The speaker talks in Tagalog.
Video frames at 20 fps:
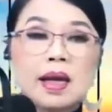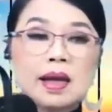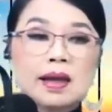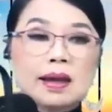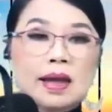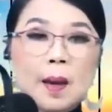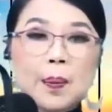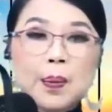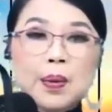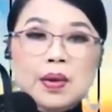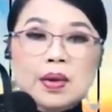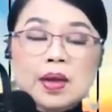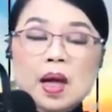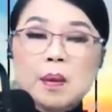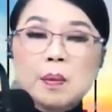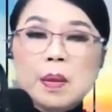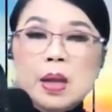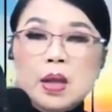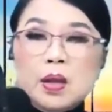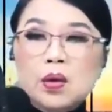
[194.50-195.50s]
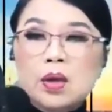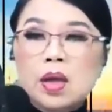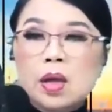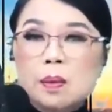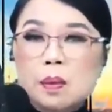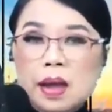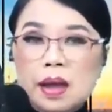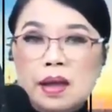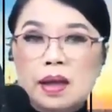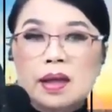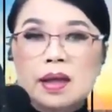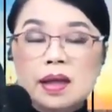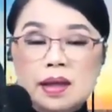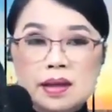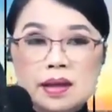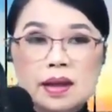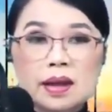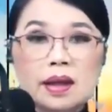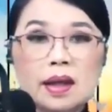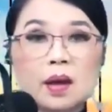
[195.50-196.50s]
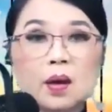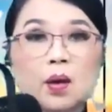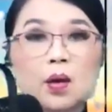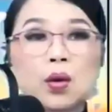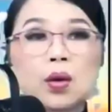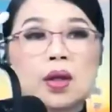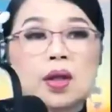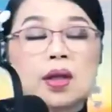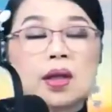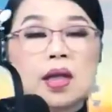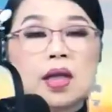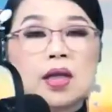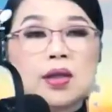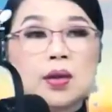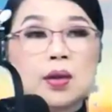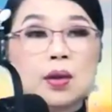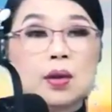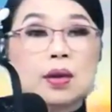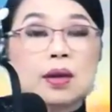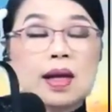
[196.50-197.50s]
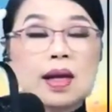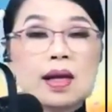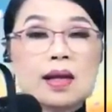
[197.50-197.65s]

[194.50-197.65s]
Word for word: Tapos, meron namang initial na coordination.